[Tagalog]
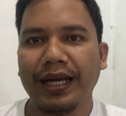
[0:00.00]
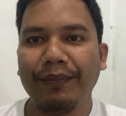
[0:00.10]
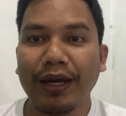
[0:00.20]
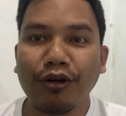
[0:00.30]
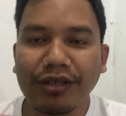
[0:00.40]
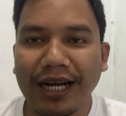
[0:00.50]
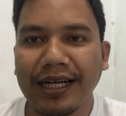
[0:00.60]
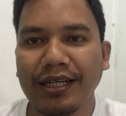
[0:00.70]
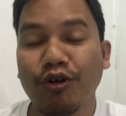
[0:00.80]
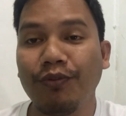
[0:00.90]
meron
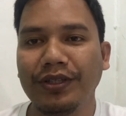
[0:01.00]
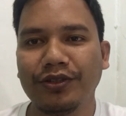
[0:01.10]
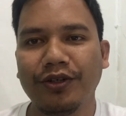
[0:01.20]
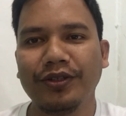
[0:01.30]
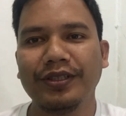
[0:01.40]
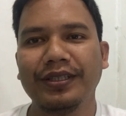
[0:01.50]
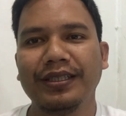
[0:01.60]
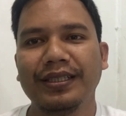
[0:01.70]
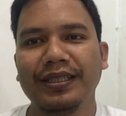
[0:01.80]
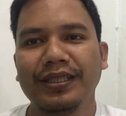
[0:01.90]
kang commission.
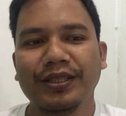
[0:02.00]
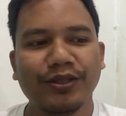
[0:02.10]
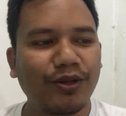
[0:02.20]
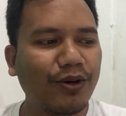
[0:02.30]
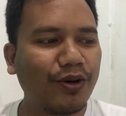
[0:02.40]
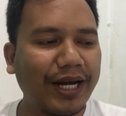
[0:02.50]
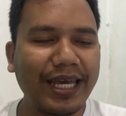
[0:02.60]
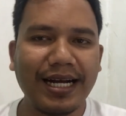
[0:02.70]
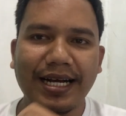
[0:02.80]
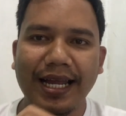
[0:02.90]
So
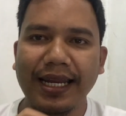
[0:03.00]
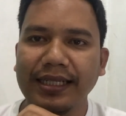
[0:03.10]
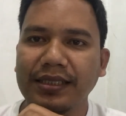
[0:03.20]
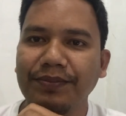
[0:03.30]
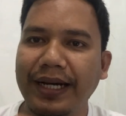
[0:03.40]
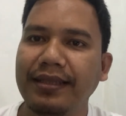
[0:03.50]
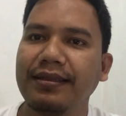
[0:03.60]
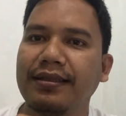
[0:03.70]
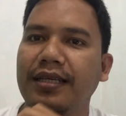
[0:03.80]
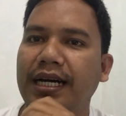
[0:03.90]
kaya nga last
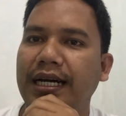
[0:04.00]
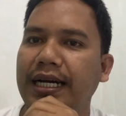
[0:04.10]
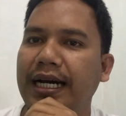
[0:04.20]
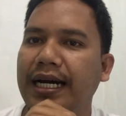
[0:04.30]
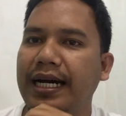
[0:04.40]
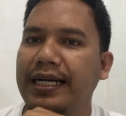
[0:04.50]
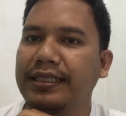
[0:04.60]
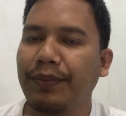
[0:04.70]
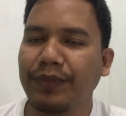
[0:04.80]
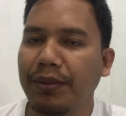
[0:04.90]
month uh,
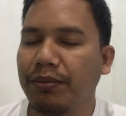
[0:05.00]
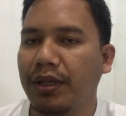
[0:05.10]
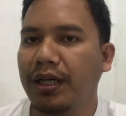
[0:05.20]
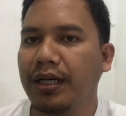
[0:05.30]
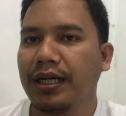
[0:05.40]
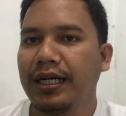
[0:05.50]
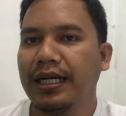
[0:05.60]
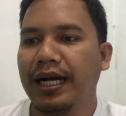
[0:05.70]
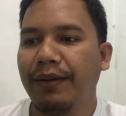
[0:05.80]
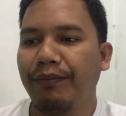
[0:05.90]
September,
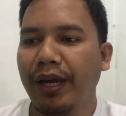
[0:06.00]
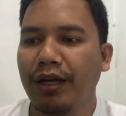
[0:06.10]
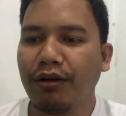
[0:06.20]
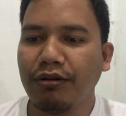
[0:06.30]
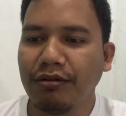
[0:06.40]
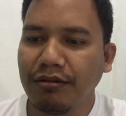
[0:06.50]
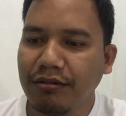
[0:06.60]
merong